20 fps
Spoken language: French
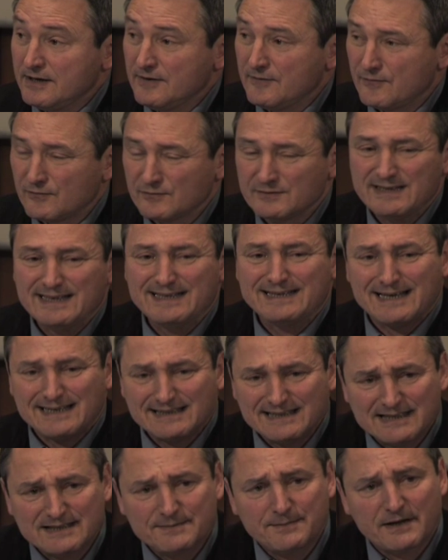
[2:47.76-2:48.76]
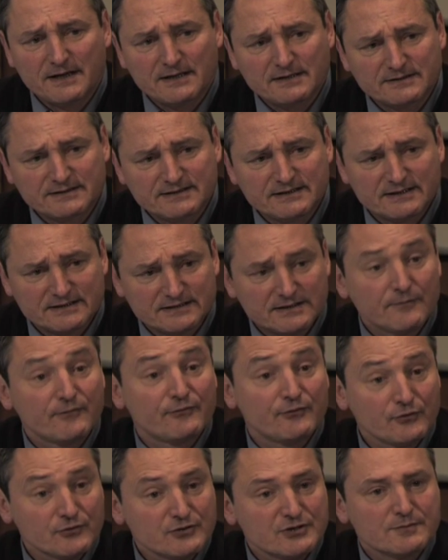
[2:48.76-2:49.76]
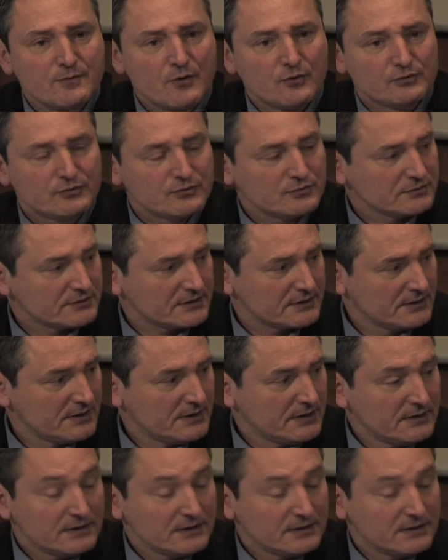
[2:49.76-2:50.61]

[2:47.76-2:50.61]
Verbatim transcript: ils font des tas d'expériences qui ressemblent furieusement aux nôtres